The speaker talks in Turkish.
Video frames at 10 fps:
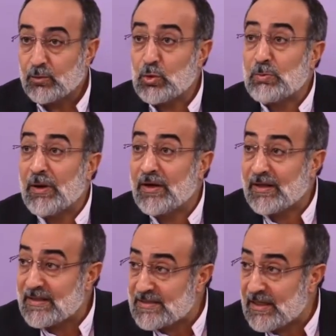
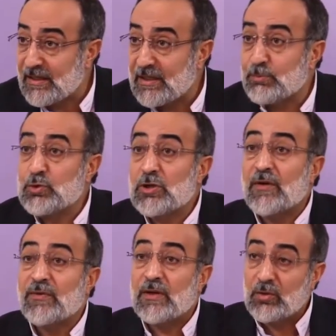Düşmanlık etseydik bu
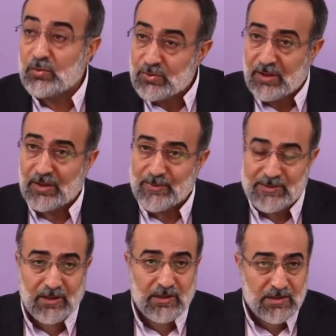Cafer'i nüfus
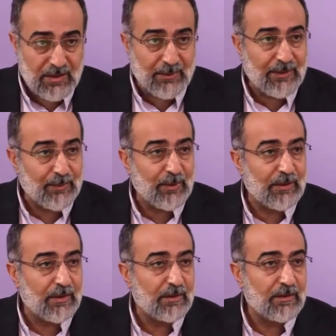aramızda yaşayabilir
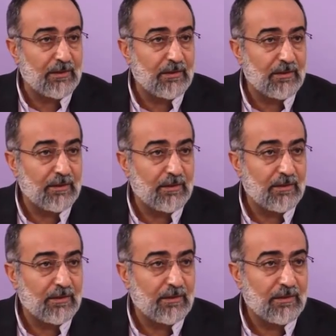miydi?
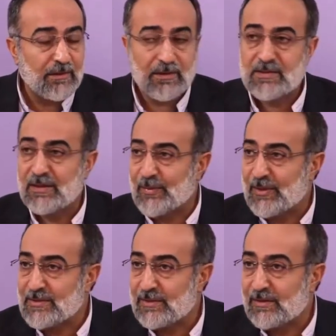
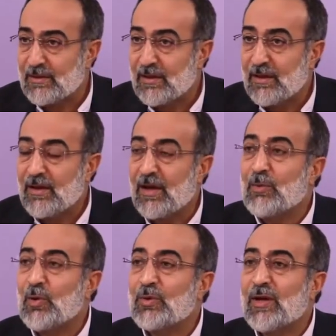Yaşayamazdı.
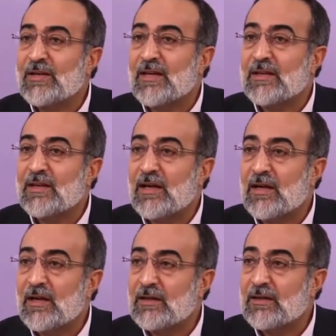Ama onlar kendi
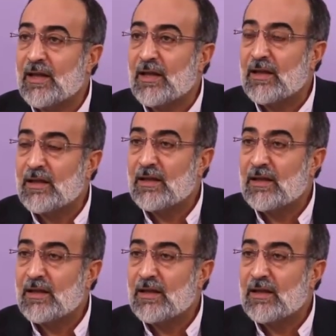aralarında